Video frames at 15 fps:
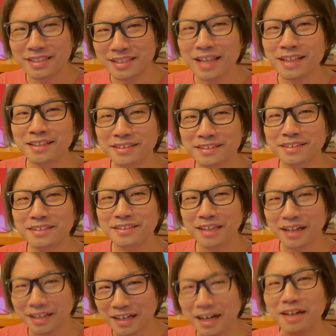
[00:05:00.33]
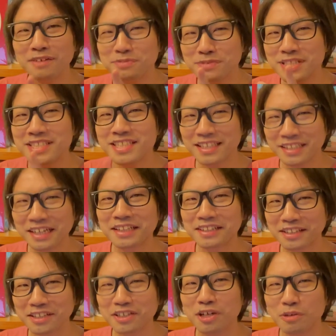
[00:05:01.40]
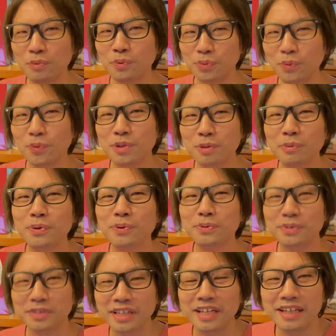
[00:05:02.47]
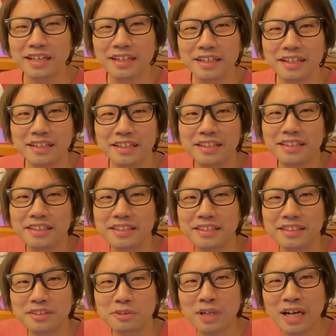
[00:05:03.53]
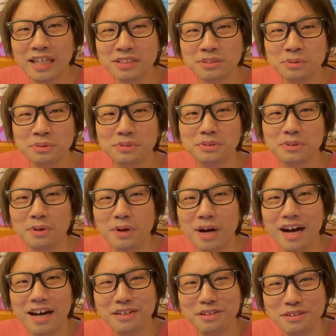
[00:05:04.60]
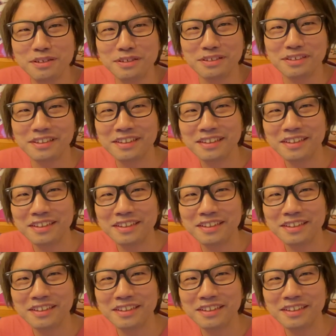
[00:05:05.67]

だったか不倫じゃなかったかはもうどうでもよくて、えっ、ー、と、家族のある